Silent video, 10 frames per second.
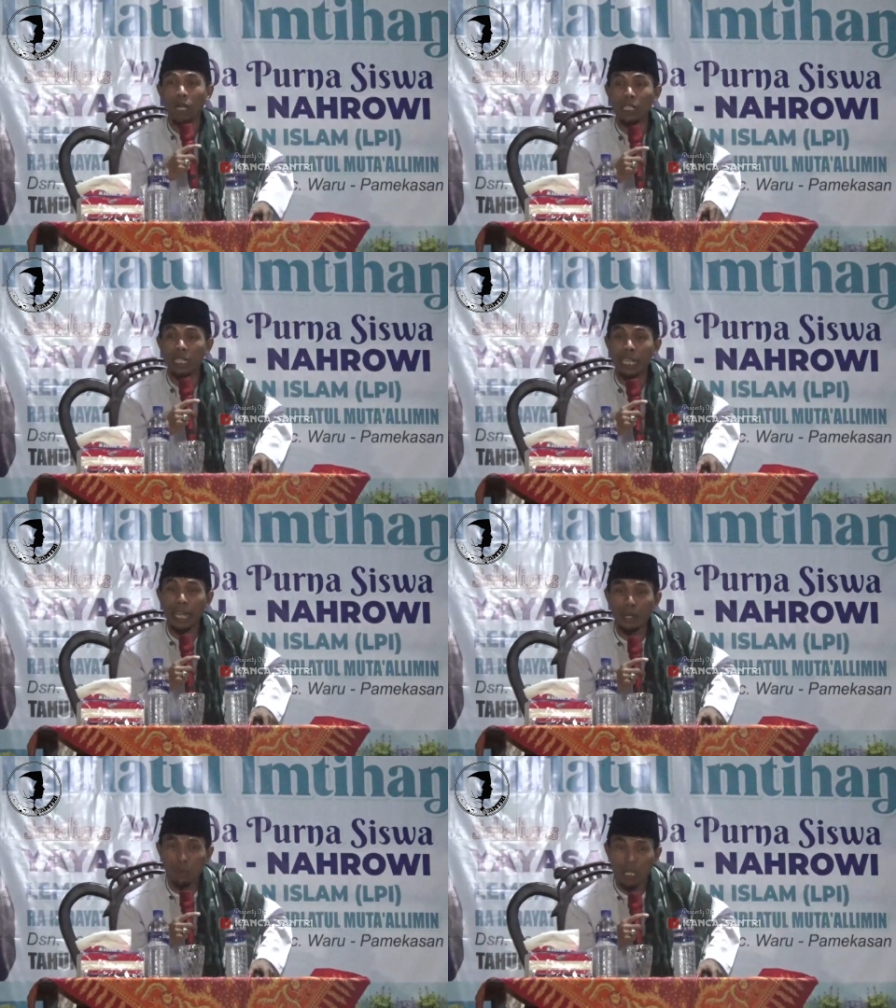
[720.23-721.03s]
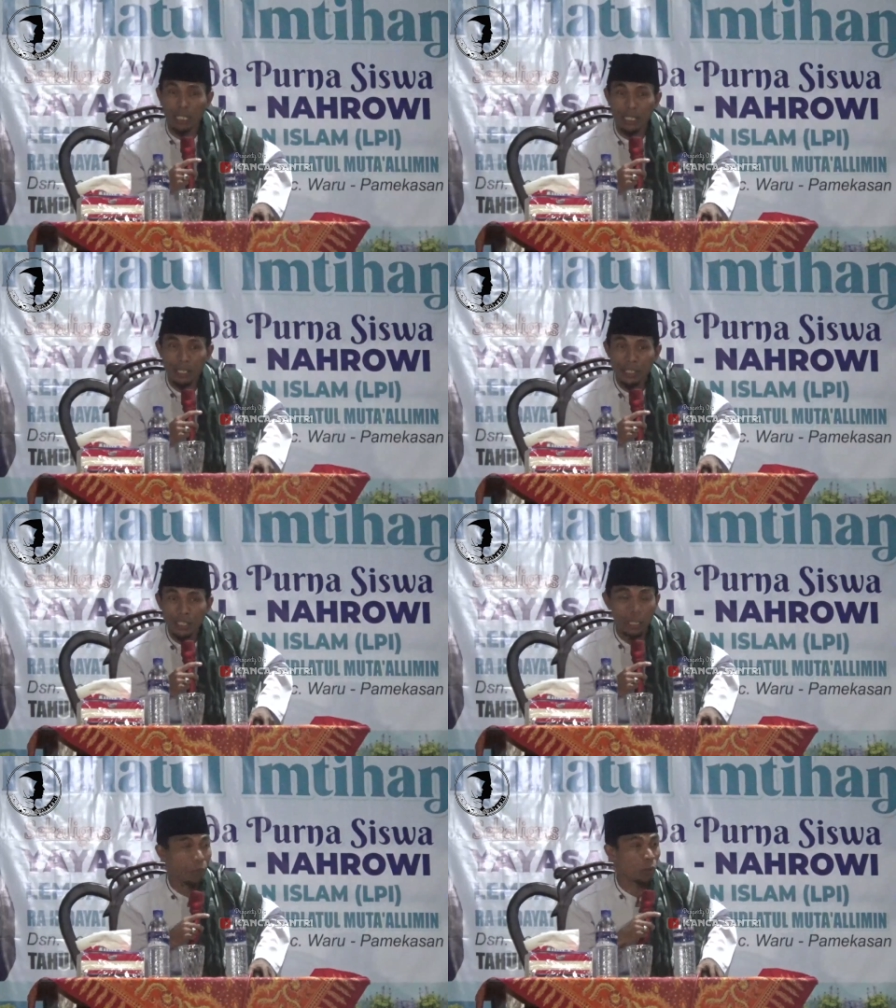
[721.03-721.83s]
cuba dari hewan
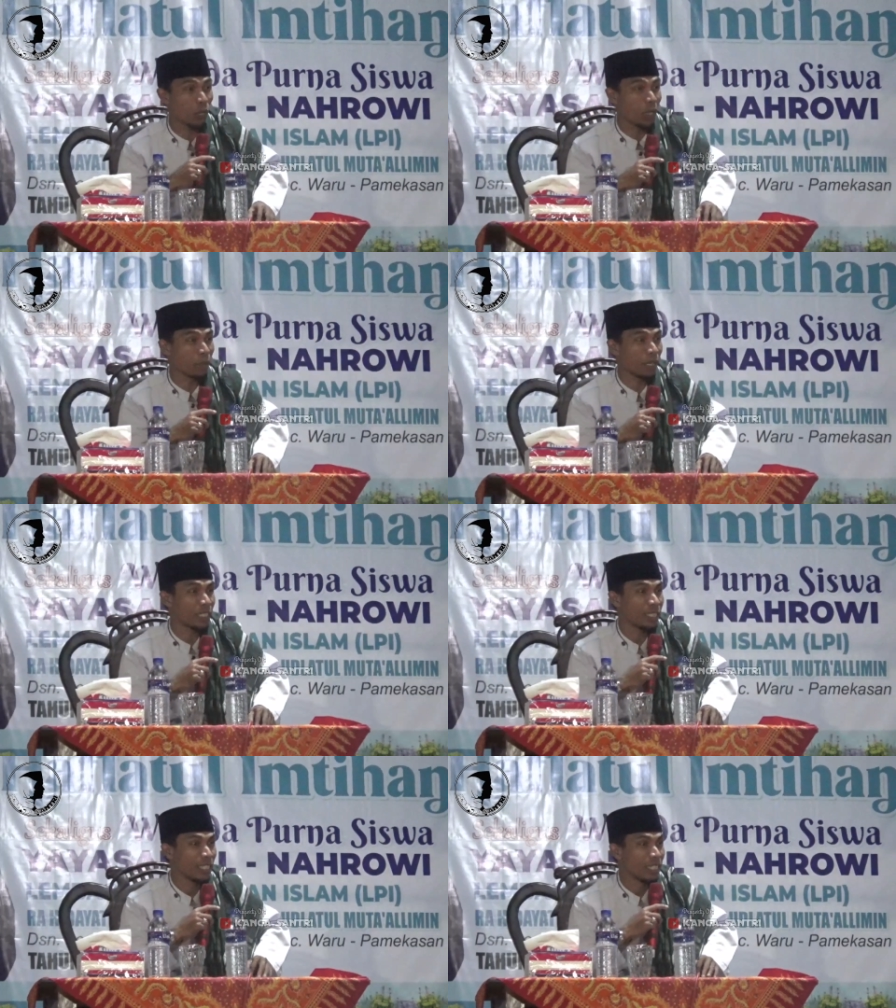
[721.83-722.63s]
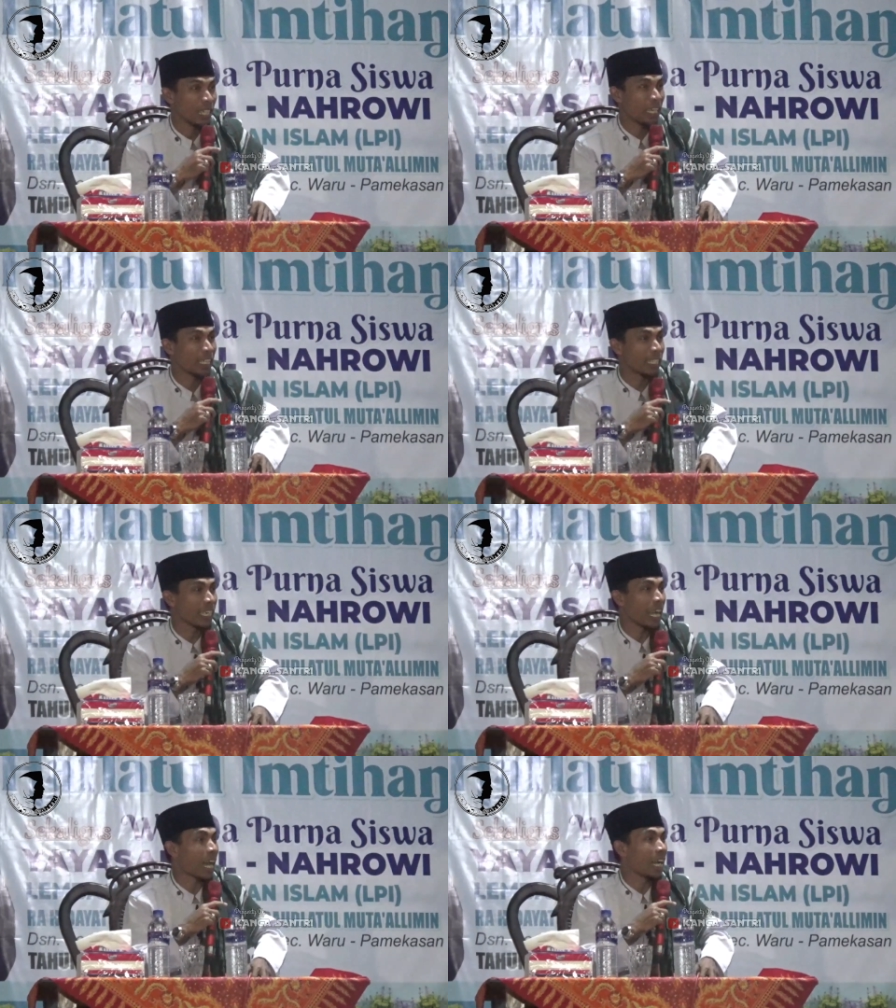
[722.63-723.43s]
cek pun ulama King
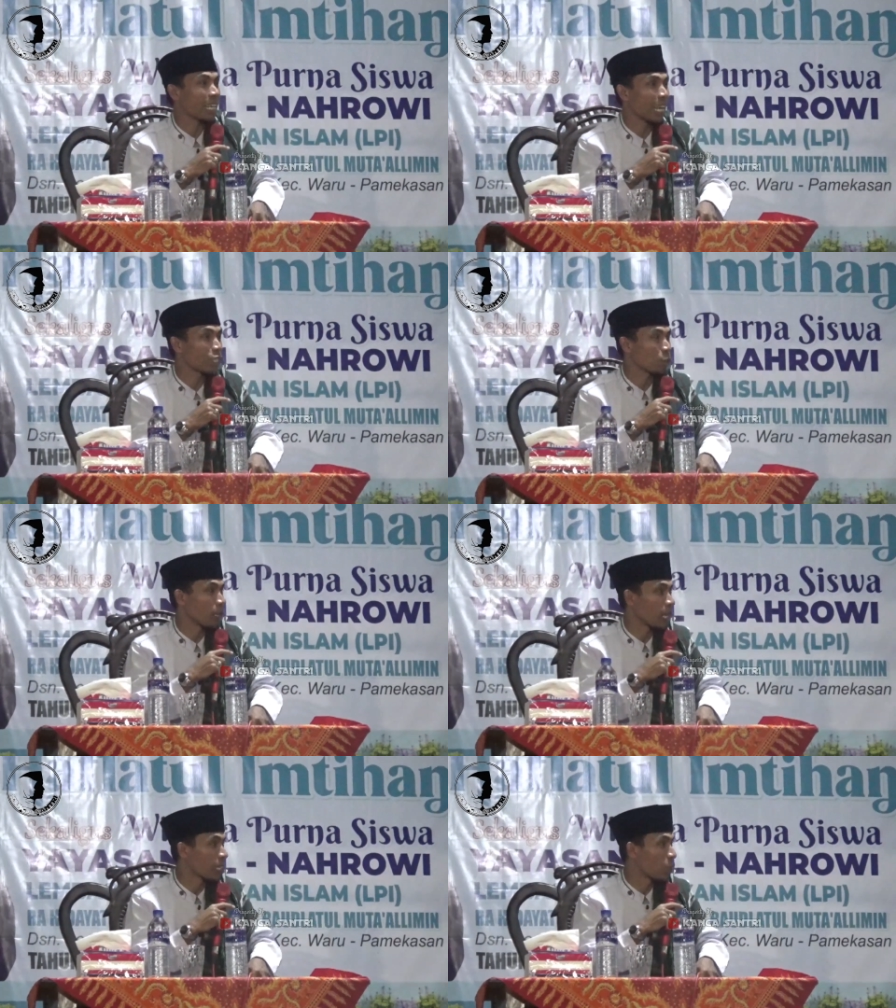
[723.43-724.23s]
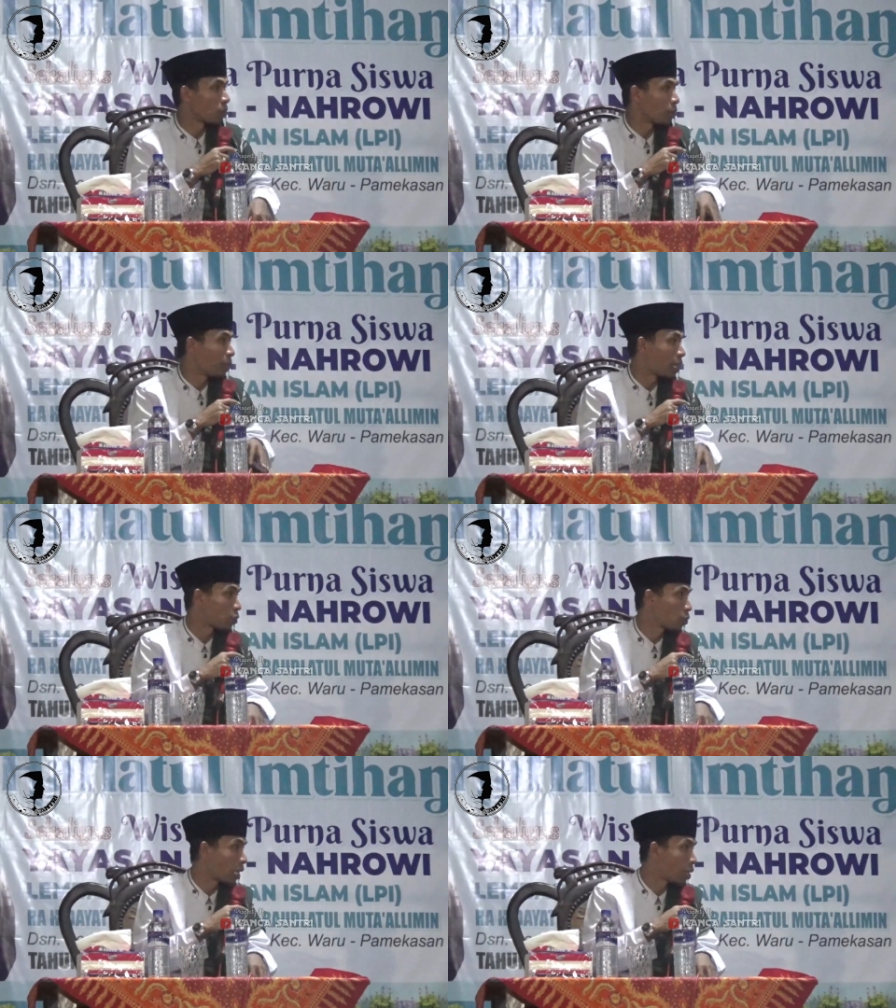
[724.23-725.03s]
ketika akal semenang kau lagu
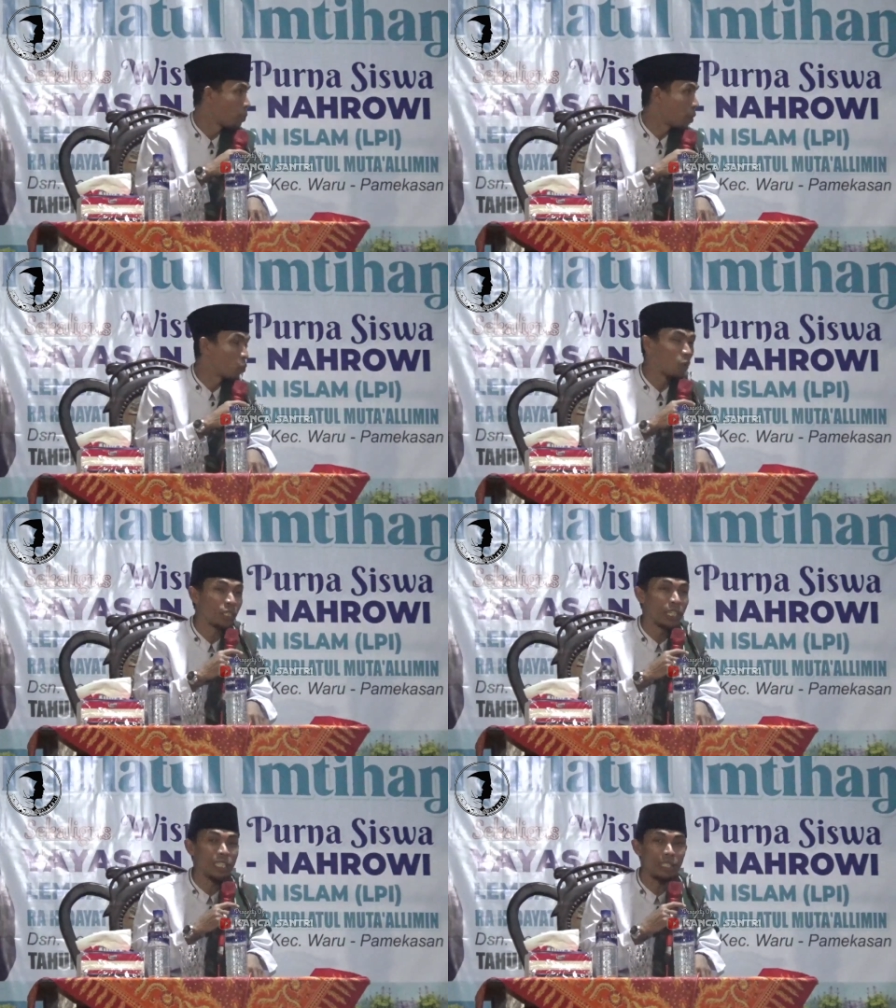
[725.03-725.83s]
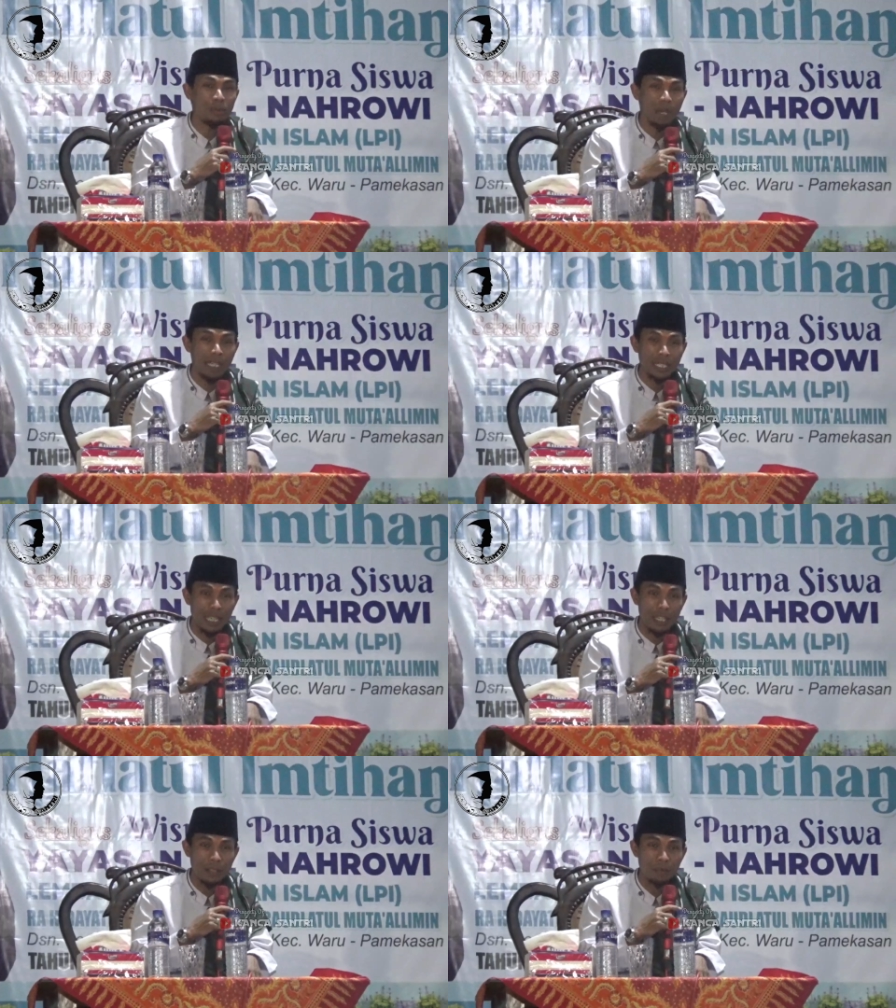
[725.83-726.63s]
najunan lebih mulja dari
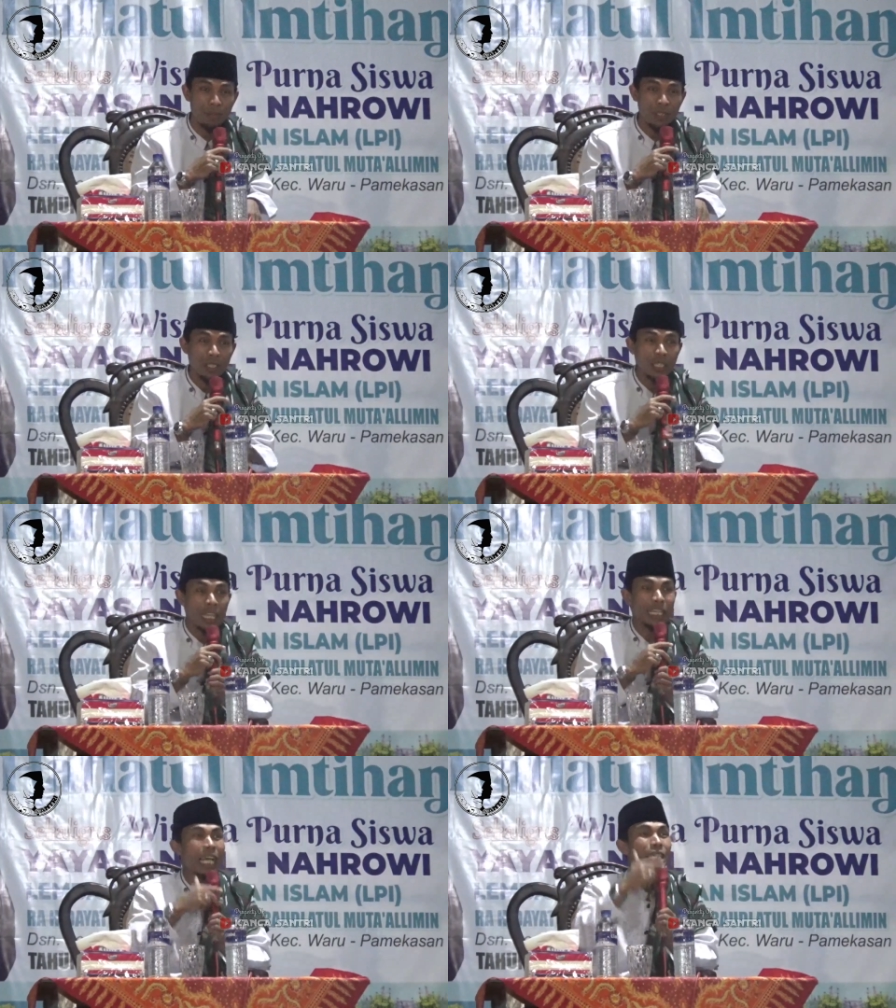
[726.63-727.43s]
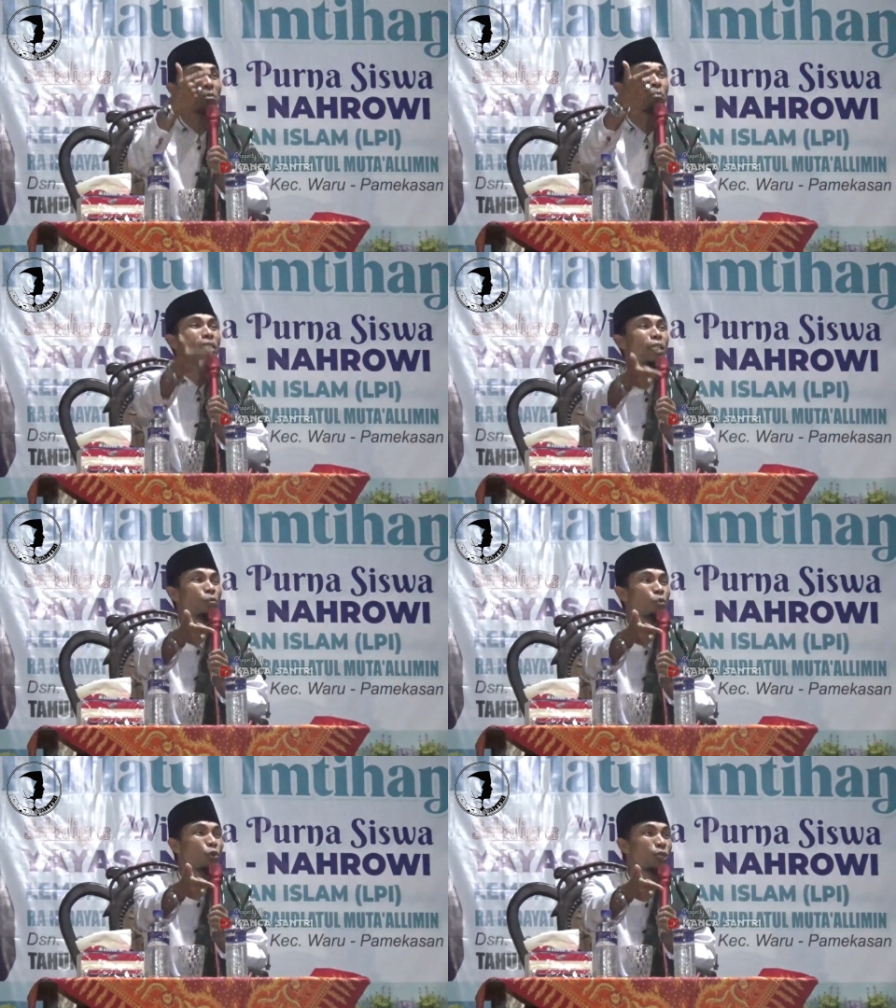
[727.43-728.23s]
malaikat eka eh, di
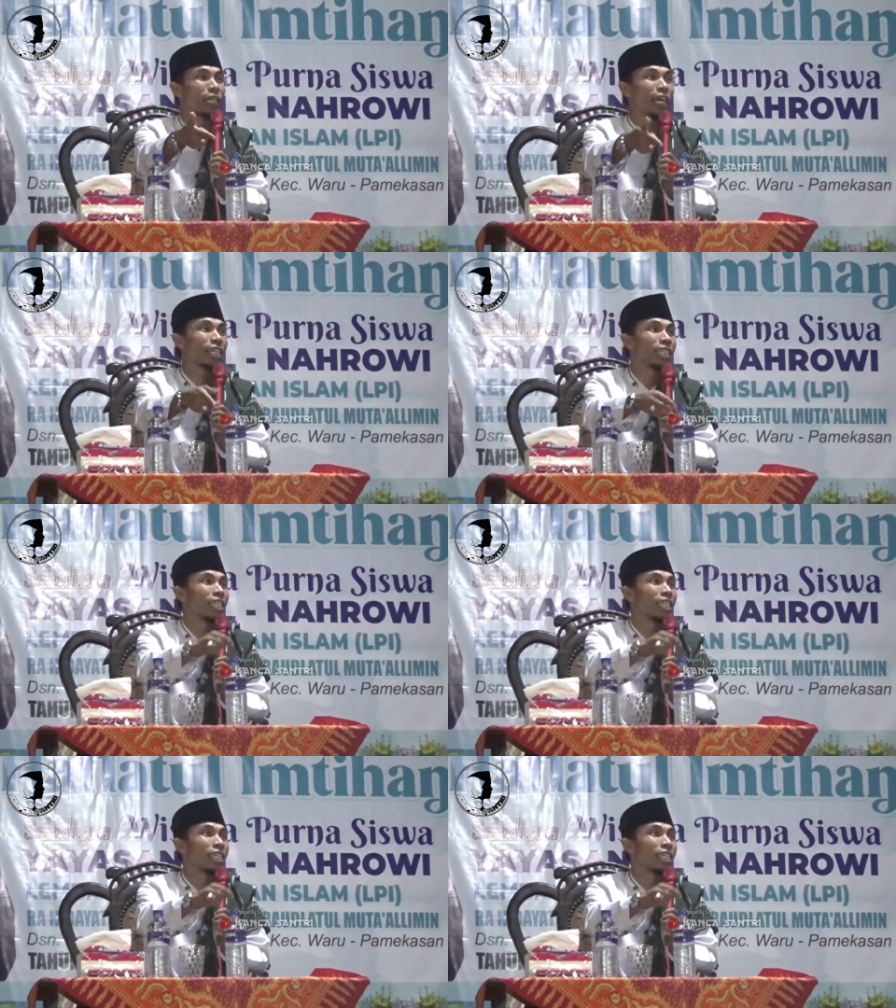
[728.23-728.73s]
madin budina